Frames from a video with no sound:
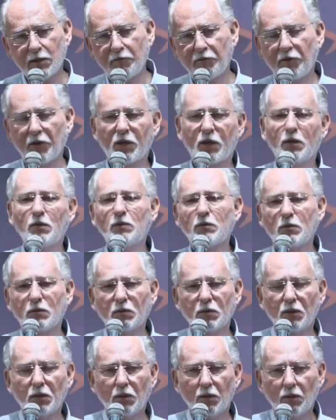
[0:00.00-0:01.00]
vira um,
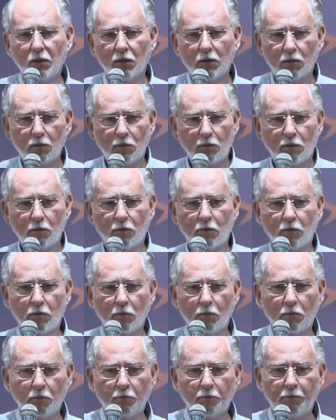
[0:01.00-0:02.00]
um,
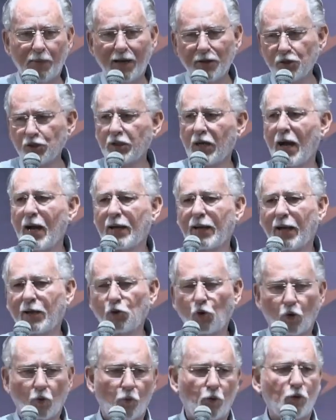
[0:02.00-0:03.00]
um pachá, que, é que
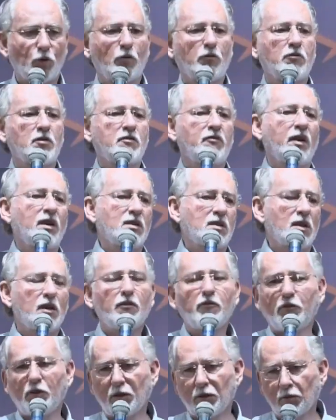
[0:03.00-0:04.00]
todo mundo fique
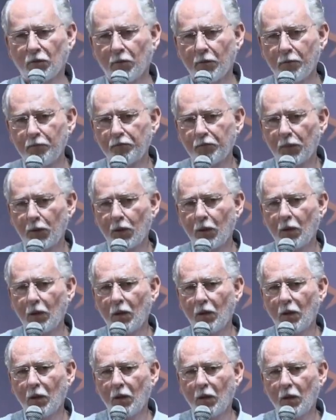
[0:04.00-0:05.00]
servindo.
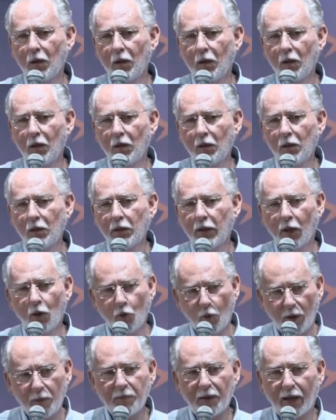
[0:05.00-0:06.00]
E é
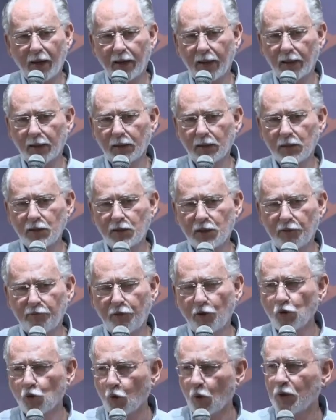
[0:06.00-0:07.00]
ruim para ela. Se
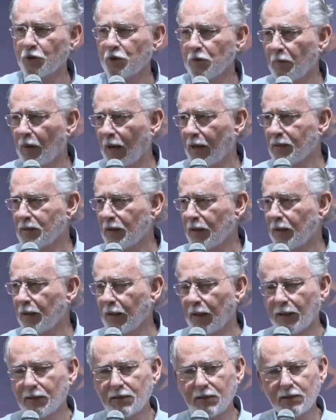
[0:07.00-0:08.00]
for dura demais, a
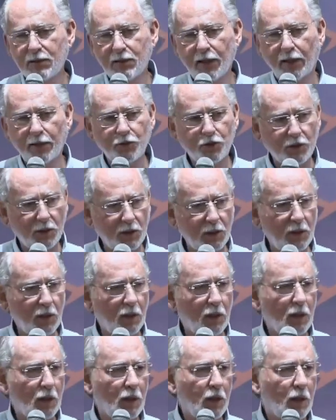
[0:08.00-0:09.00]
criança se sente
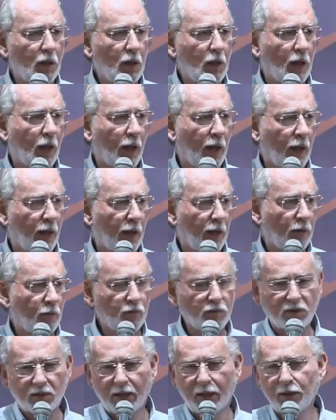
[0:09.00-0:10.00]
é,
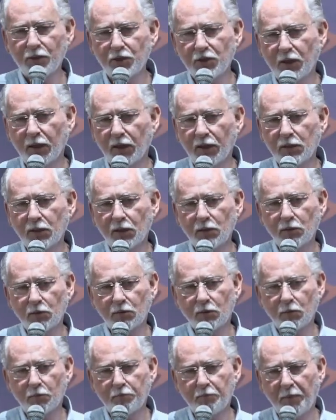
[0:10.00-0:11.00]
um zero à esquerda,
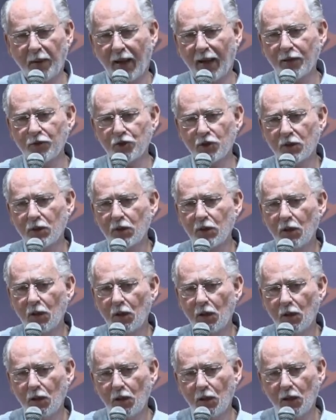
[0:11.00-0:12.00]
perde
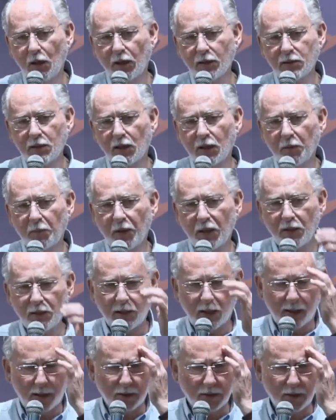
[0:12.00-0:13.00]
essa
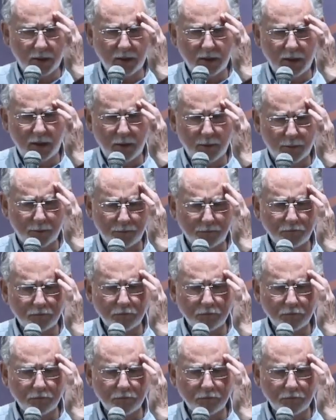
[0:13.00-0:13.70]
liberdade. Então,